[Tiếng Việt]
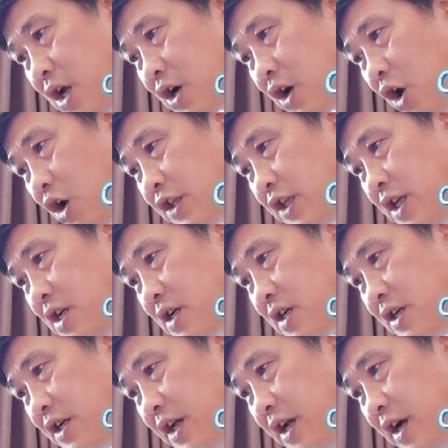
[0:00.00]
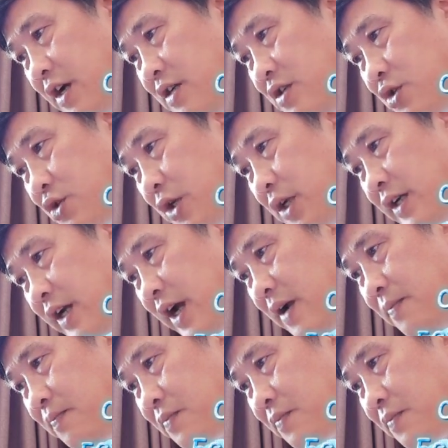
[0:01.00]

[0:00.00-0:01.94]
có tiếng cười lớn truyền ra.